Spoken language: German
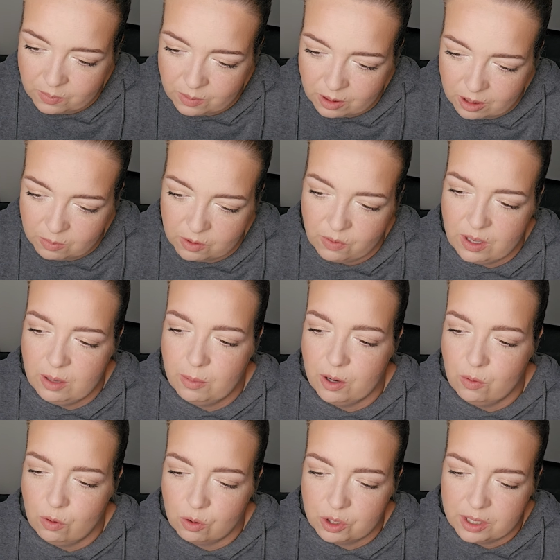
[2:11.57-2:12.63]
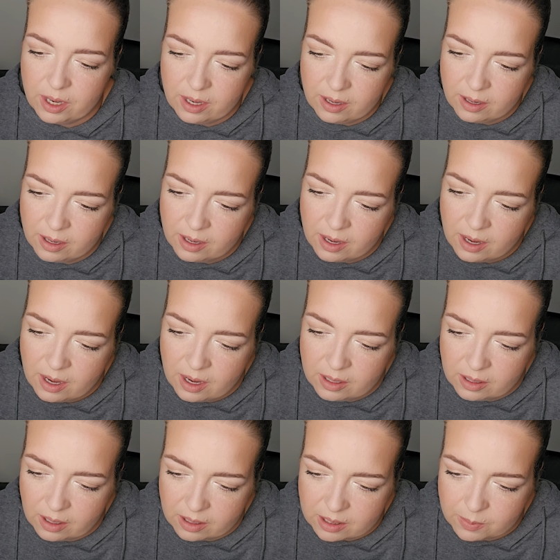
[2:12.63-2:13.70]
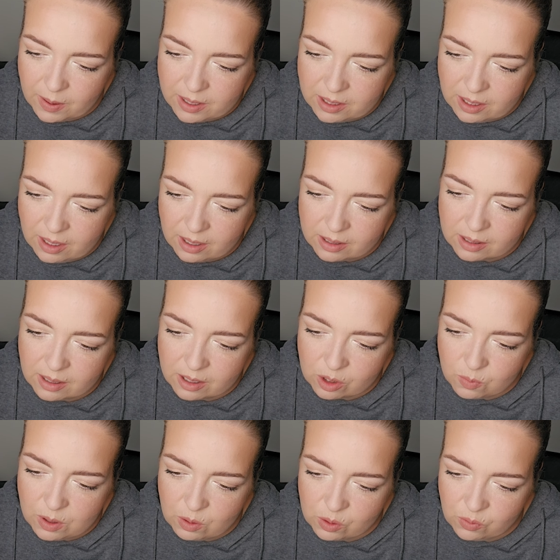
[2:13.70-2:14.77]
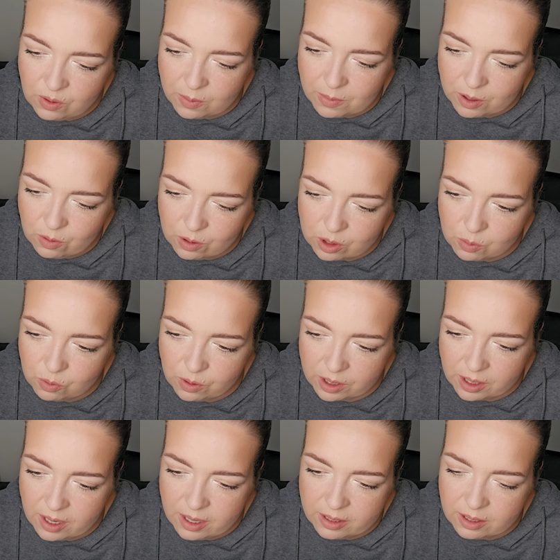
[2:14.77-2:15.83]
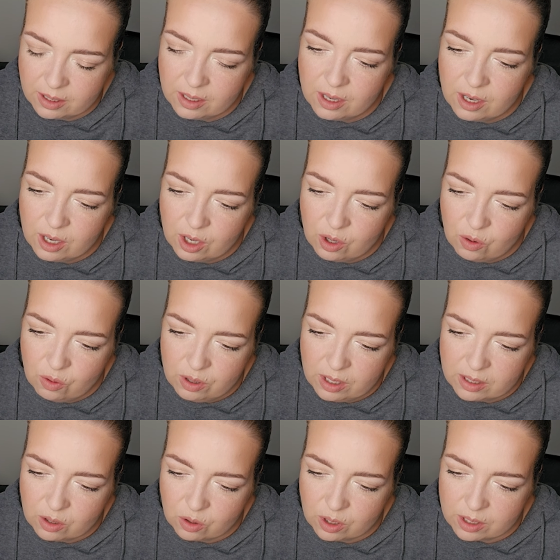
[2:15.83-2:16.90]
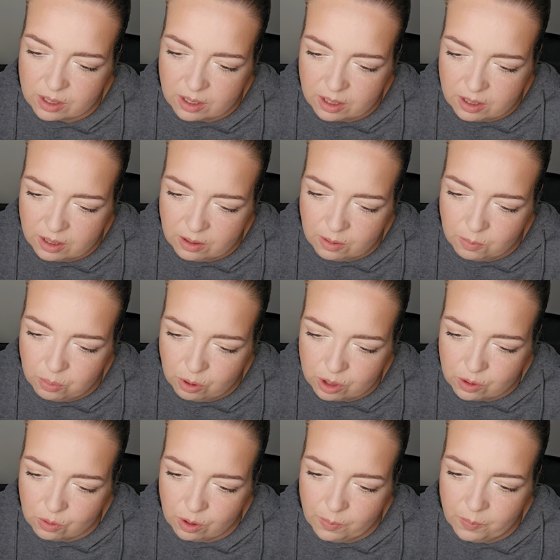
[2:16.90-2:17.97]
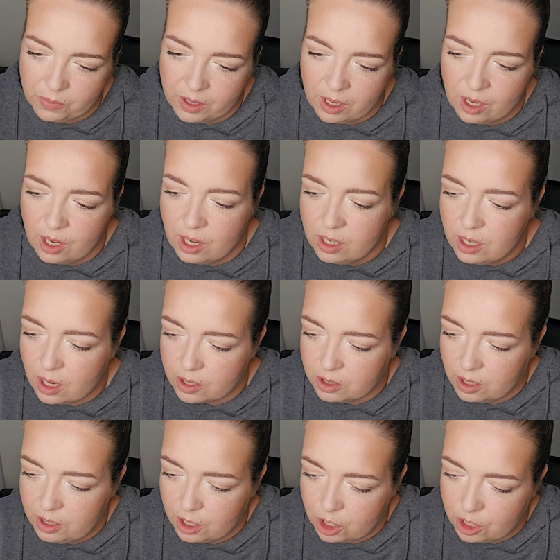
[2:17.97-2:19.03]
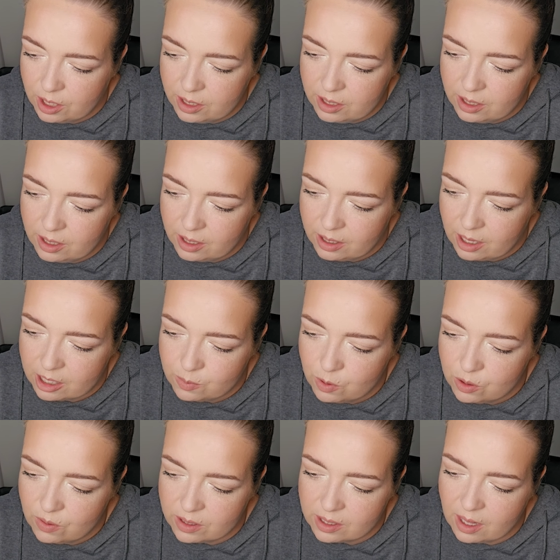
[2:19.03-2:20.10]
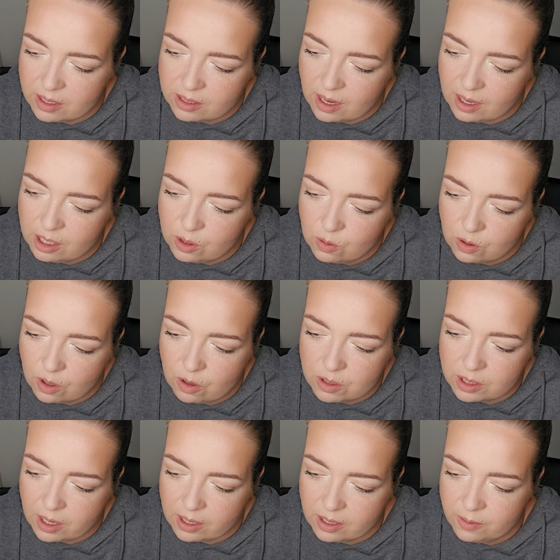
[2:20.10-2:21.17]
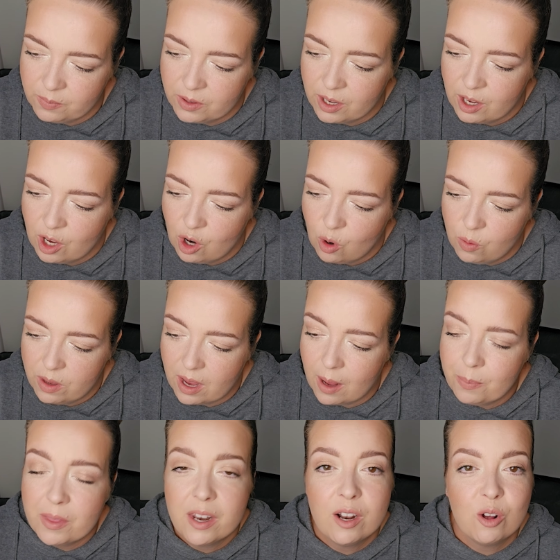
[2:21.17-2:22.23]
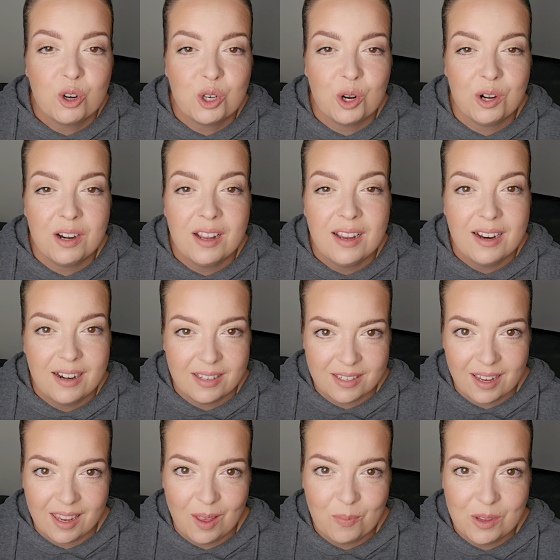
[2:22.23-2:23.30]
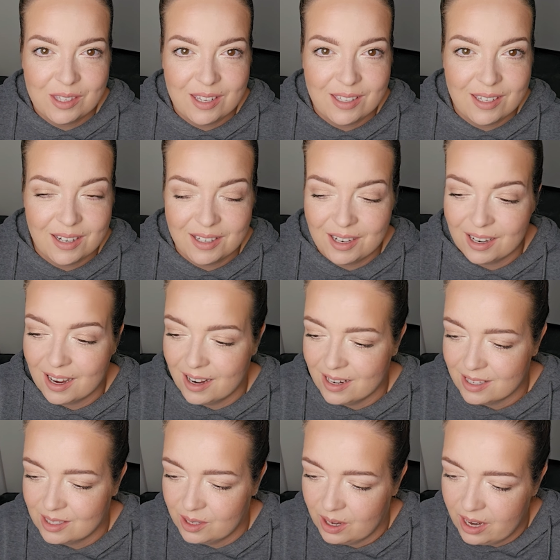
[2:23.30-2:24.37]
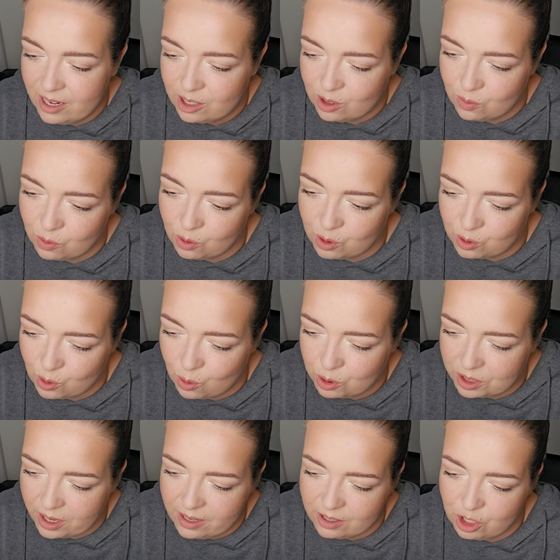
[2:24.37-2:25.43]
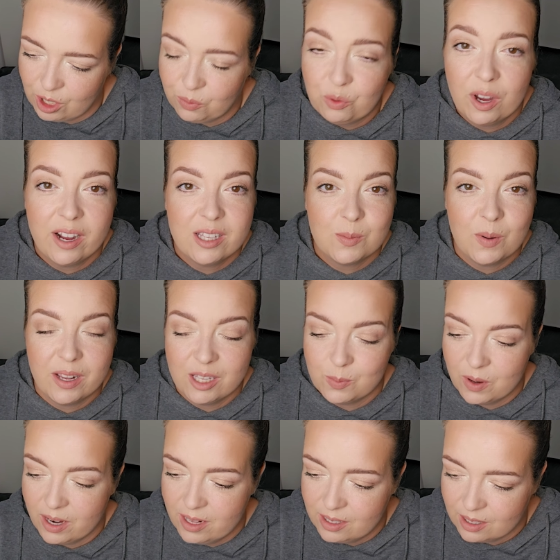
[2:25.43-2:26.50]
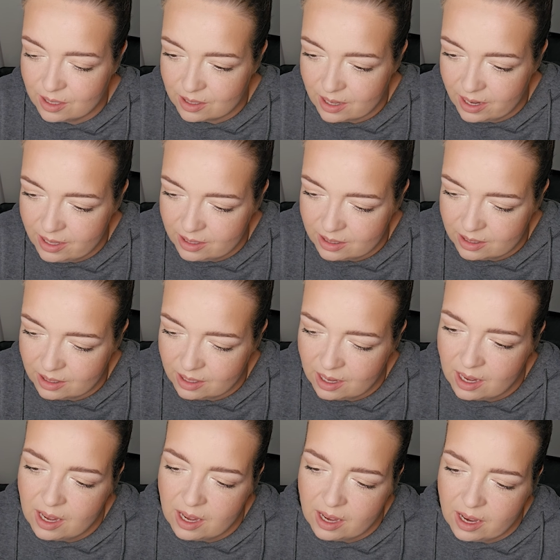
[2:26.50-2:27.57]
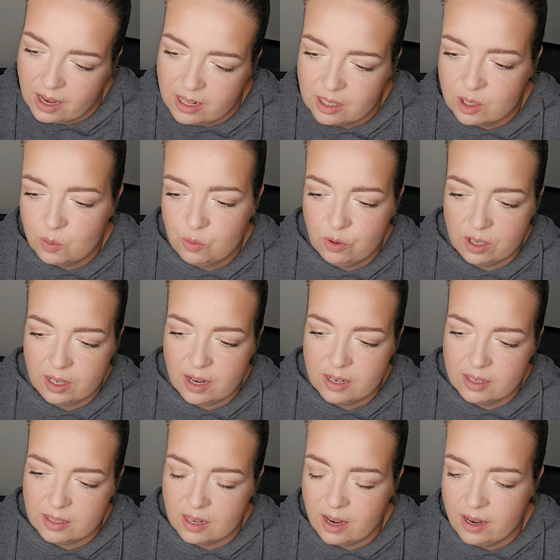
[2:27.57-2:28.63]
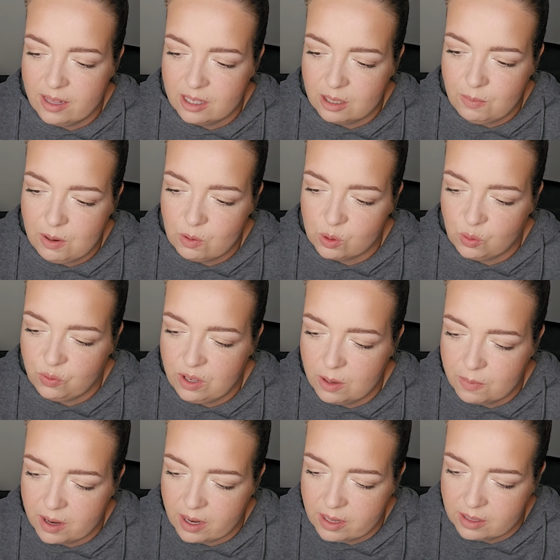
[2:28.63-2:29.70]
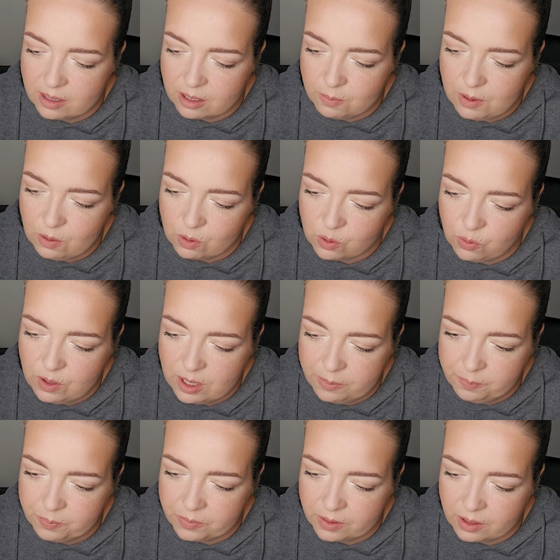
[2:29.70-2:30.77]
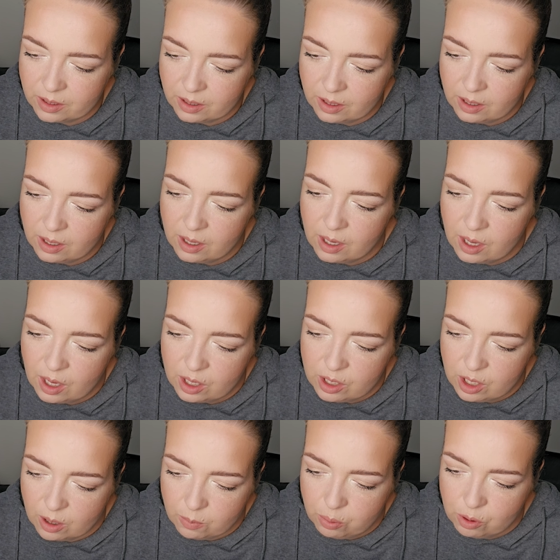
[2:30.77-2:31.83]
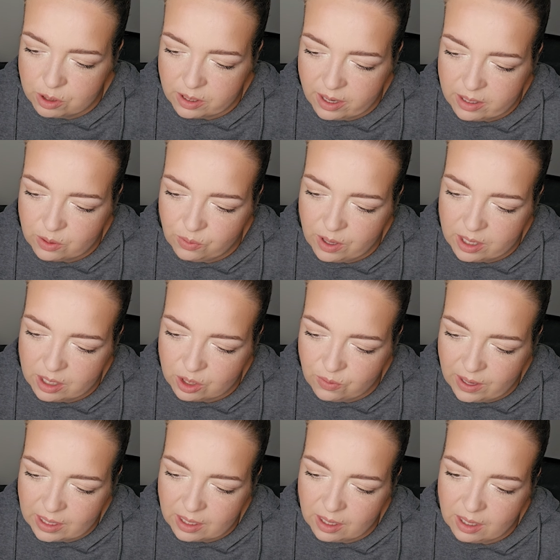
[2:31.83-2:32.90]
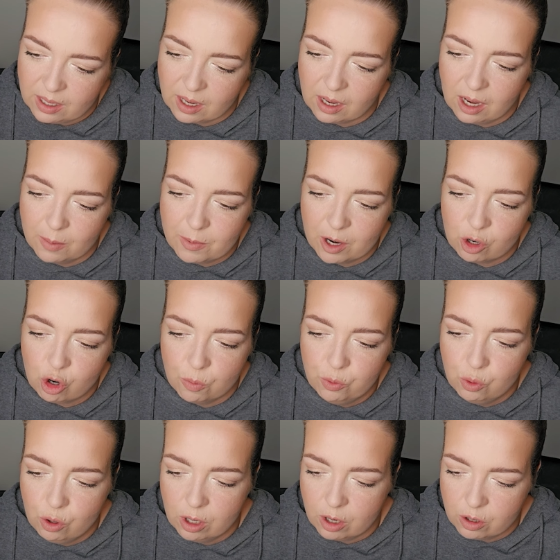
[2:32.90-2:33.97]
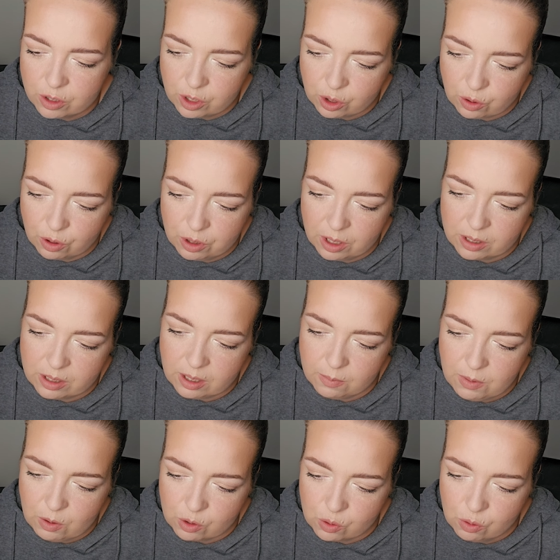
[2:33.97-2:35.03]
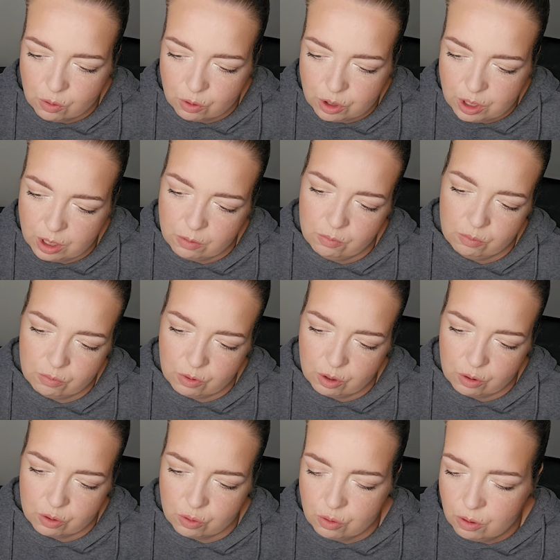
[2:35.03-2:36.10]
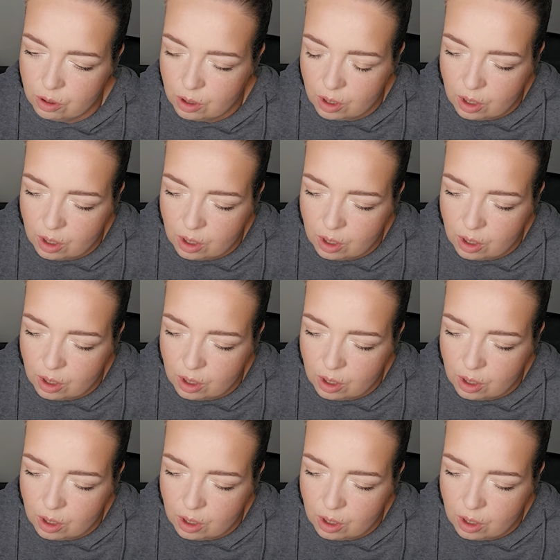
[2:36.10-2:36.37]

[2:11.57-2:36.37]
dann sind wir hier bei 0 hoch 3, dann das zweite x, also minus 4 mal 0 zum Quadrat und jetzt noch das dritte plus 0. Ja, dritter Schritt, jetzt müssen wir das Ganze eigentlich nur noch ausrechnen und dann haben dann auch schon das Ergebnis dieses Integrals. 1 hoch 3, es steht für 1 mal 1 mal 1, das ist 1. 1 zum Quadrat ist 1, minus 4 mal 1 ist minus 4. Ja, plus 1 fällt nicht weg. In der Klammer kommt 0 raus. Ich könnte jetzt hier minus 0 notieren, genau so.